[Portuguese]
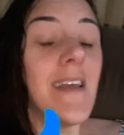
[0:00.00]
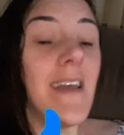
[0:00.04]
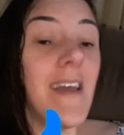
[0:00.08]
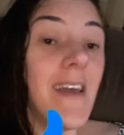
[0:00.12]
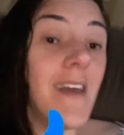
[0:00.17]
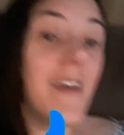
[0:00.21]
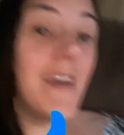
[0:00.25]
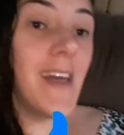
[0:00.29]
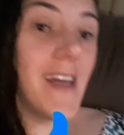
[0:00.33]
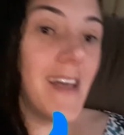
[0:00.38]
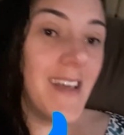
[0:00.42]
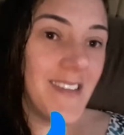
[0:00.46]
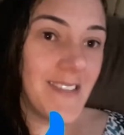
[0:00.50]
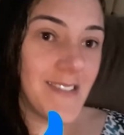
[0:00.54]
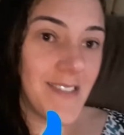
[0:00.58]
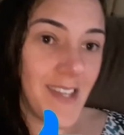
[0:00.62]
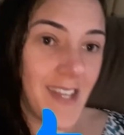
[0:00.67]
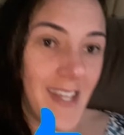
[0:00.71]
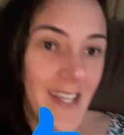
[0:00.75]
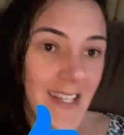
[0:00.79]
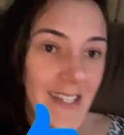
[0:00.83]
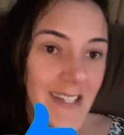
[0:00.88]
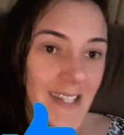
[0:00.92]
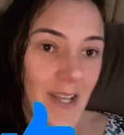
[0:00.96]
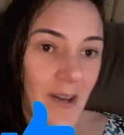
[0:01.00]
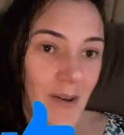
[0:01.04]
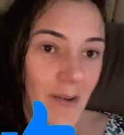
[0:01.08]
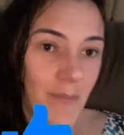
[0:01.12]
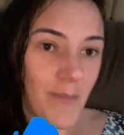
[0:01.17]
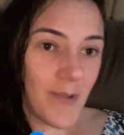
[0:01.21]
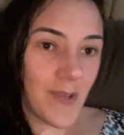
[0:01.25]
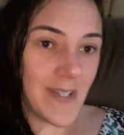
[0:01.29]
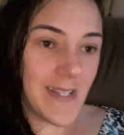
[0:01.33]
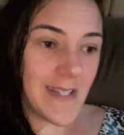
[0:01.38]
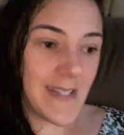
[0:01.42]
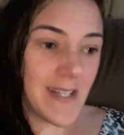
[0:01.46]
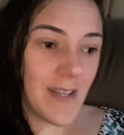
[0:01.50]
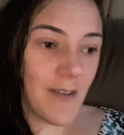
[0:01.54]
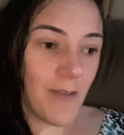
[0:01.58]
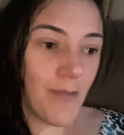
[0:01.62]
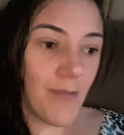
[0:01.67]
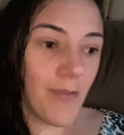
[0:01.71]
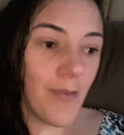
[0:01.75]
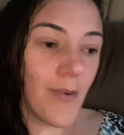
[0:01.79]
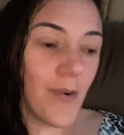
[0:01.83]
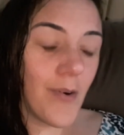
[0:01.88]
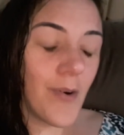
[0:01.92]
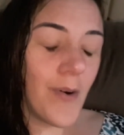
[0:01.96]
E é isso aí, então, amores. Eu
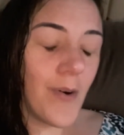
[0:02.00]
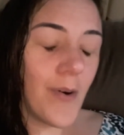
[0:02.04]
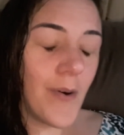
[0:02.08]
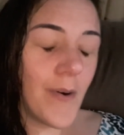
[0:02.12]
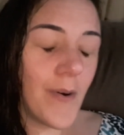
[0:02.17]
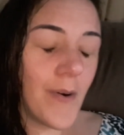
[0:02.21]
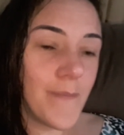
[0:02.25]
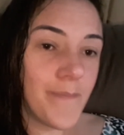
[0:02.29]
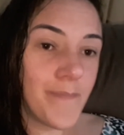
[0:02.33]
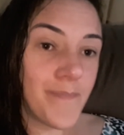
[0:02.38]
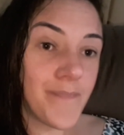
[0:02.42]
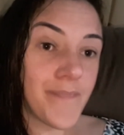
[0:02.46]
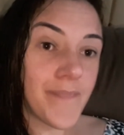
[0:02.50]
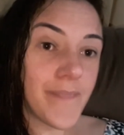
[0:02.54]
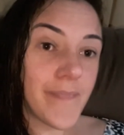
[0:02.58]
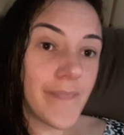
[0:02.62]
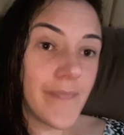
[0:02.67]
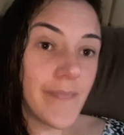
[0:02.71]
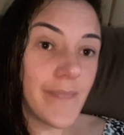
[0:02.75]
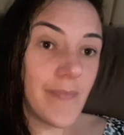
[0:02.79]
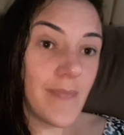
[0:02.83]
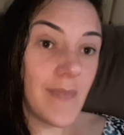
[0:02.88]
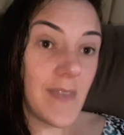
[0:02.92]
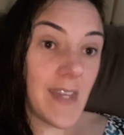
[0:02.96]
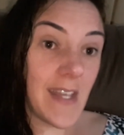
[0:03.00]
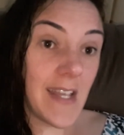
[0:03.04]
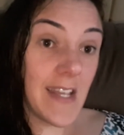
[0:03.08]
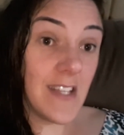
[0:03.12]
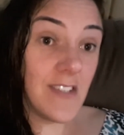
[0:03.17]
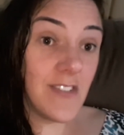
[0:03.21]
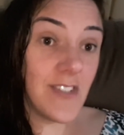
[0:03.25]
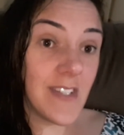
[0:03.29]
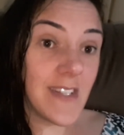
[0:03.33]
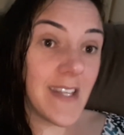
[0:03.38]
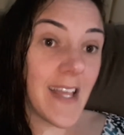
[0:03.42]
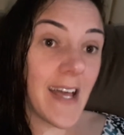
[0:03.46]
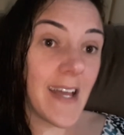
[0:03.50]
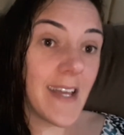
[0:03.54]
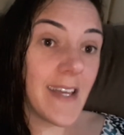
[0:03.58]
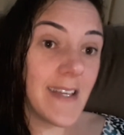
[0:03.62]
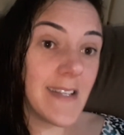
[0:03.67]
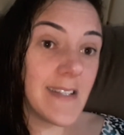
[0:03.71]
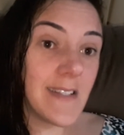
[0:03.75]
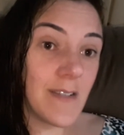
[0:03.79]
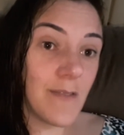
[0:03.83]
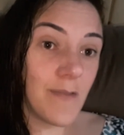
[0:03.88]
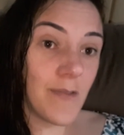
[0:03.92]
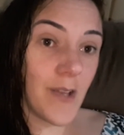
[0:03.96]
vou editar
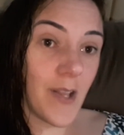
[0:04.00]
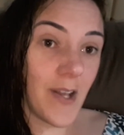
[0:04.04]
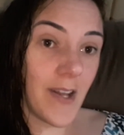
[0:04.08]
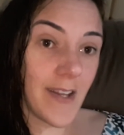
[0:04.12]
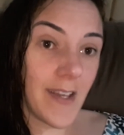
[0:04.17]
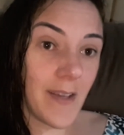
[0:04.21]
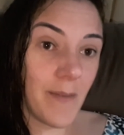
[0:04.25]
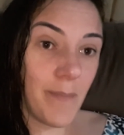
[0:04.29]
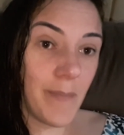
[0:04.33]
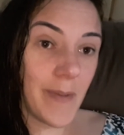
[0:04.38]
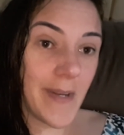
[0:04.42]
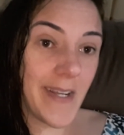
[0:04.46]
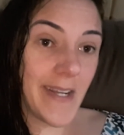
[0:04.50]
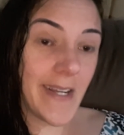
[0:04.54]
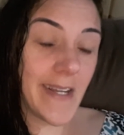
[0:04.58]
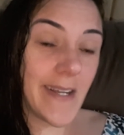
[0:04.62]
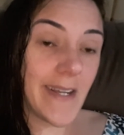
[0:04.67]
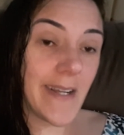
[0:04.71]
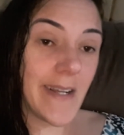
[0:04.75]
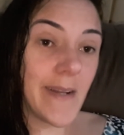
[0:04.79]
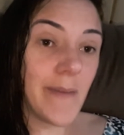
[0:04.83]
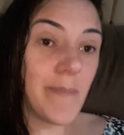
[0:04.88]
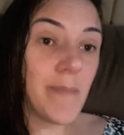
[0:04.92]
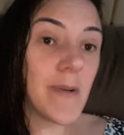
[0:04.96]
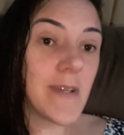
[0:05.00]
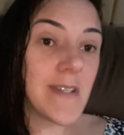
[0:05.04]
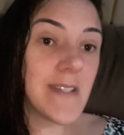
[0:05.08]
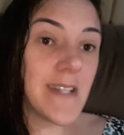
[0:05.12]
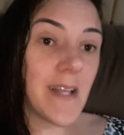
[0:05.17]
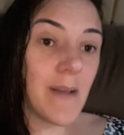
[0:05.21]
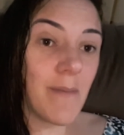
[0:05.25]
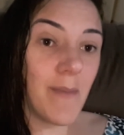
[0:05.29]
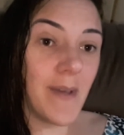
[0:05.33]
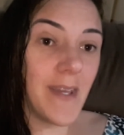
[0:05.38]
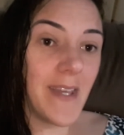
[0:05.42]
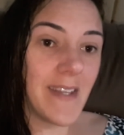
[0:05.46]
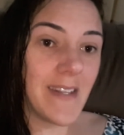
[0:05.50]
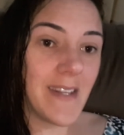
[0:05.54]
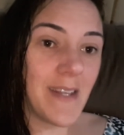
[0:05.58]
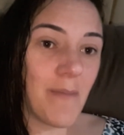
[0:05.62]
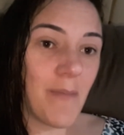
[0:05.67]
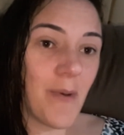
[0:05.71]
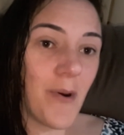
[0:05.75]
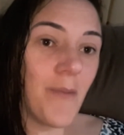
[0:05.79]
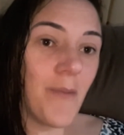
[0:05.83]
aqui esse vlog pra postar amanhã, tá